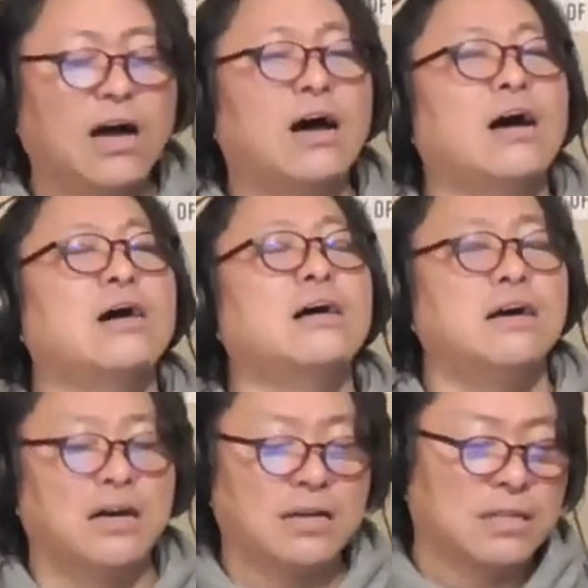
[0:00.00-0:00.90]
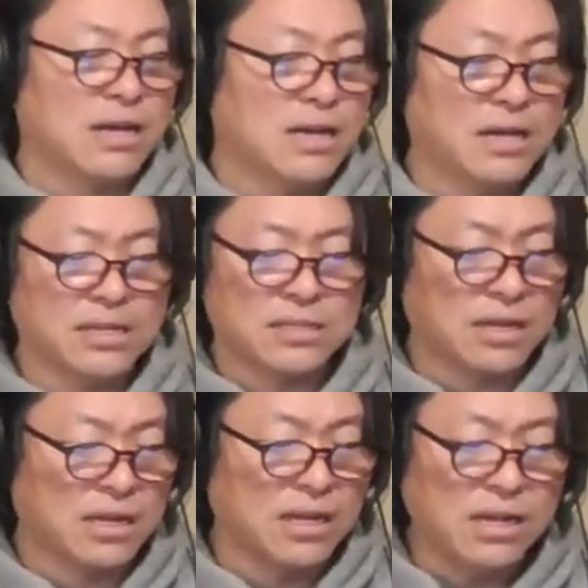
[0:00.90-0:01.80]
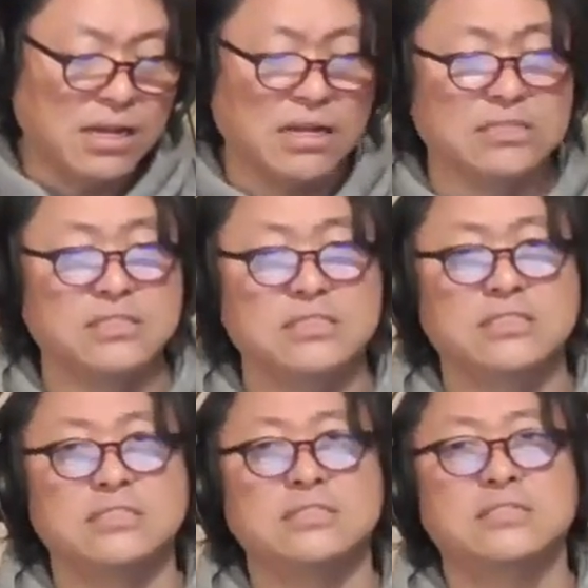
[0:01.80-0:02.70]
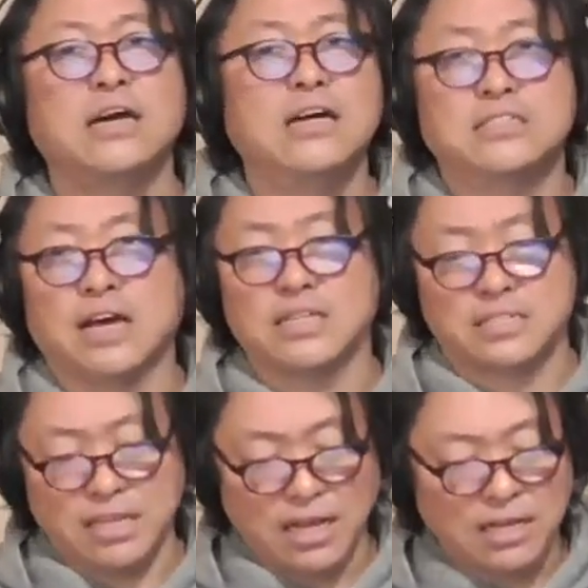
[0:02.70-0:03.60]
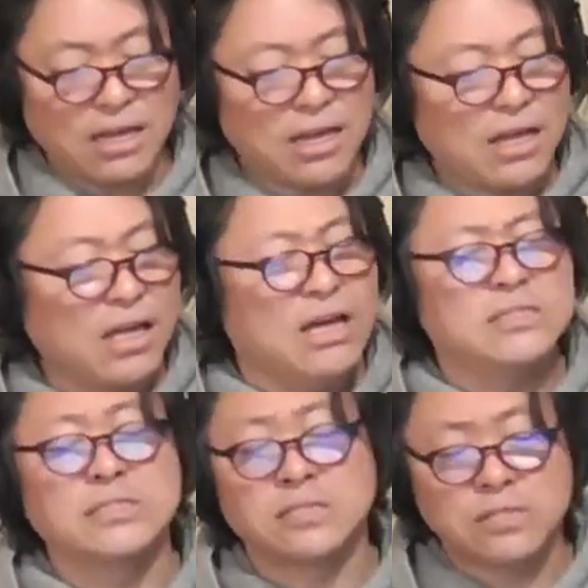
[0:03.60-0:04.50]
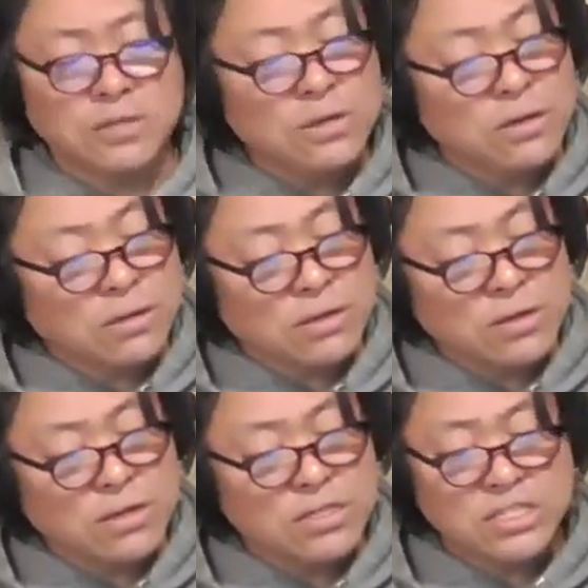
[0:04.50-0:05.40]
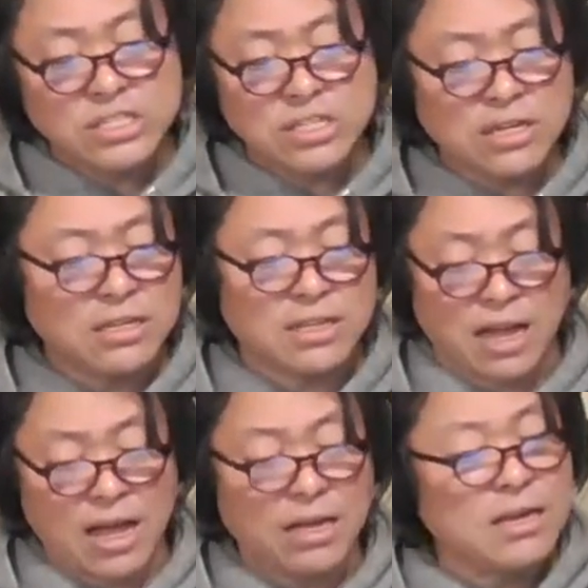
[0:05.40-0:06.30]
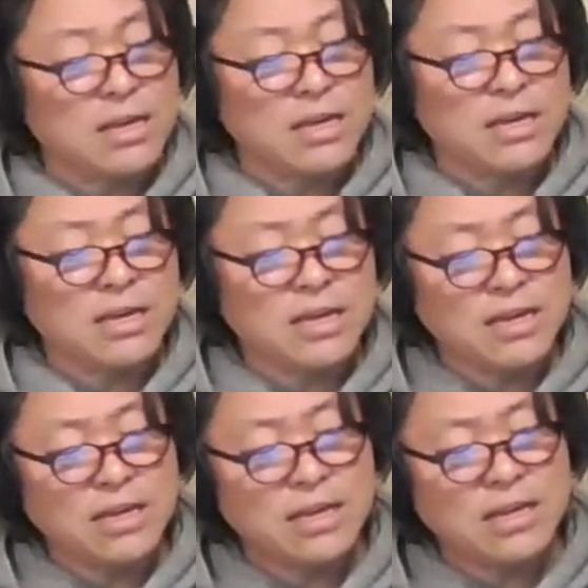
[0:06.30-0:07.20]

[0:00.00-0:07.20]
あなたに捧げ尽くしたい